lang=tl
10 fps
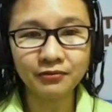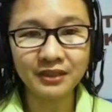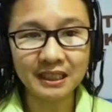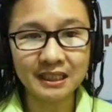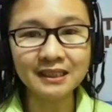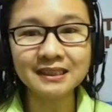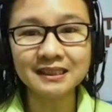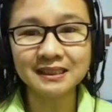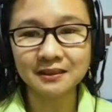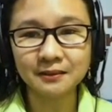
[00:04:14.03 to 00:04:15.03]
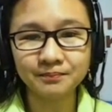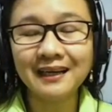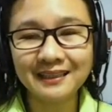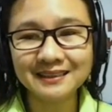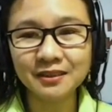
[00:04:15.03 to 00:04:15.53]
fees,
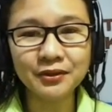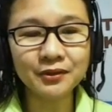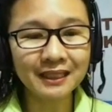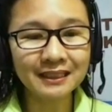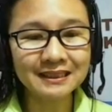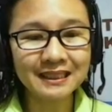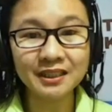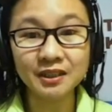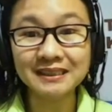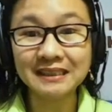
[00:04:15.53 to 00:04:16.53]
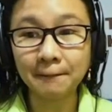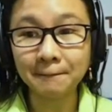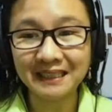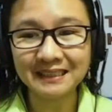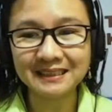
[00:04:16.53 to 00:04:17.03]
uh, so you can see here
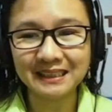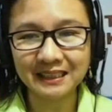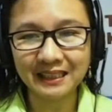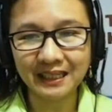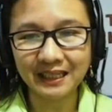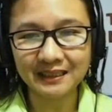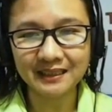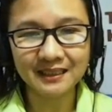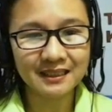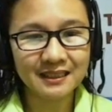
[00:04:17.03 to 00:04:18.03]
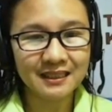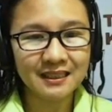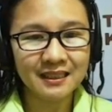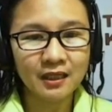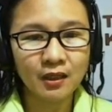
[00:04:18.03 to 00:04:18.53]
submit ticket.
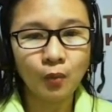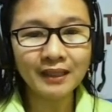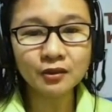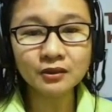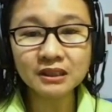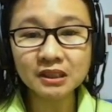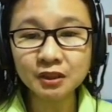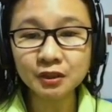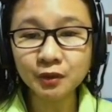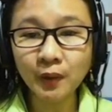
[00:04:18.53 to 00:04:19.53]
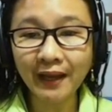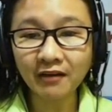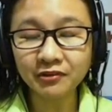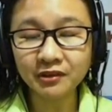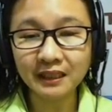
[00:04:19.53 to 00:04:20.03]
What concern do you
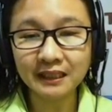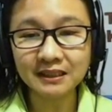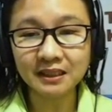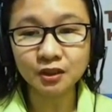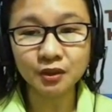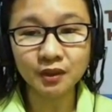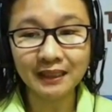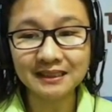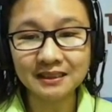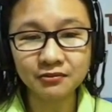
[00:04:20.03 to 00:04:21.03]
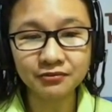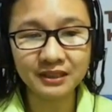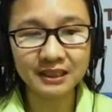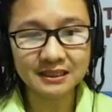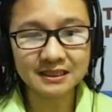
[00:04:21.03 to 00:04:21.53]
have related to your lesson
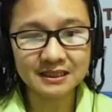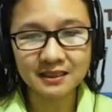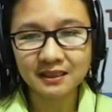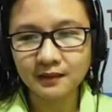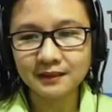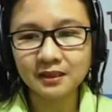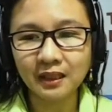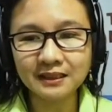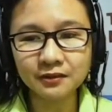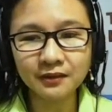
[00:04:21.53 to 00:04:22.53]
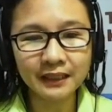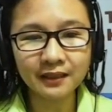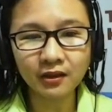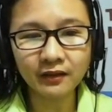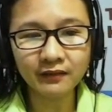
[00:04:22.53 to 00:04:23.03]
fees? So, so as you
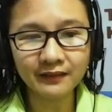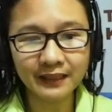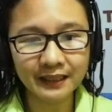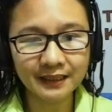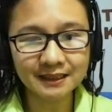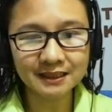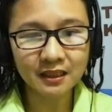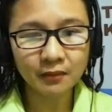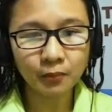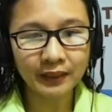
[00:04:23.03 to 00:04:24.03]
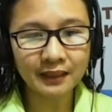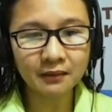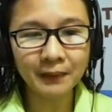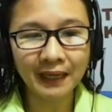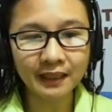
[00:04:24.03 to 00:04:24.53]
click on this,
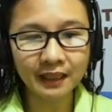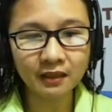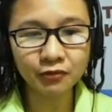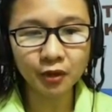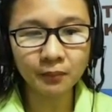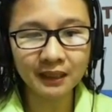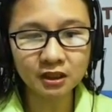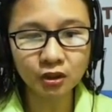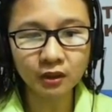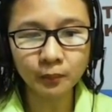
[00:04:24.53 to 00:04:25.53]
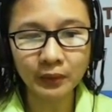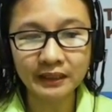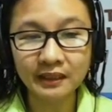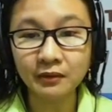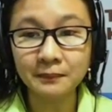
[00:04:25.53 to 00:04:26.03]
pwedeng bank information,
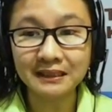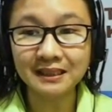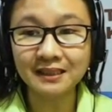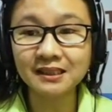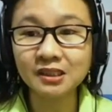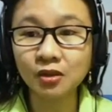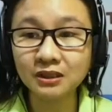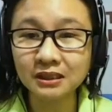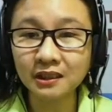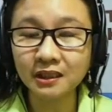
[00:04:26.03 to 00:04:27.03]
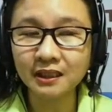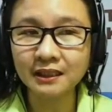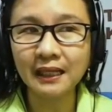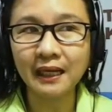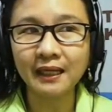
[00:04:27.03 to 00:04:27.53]
pwedeng remittance
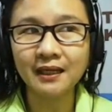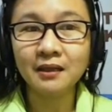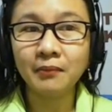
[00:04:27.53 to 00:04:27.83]
concern, like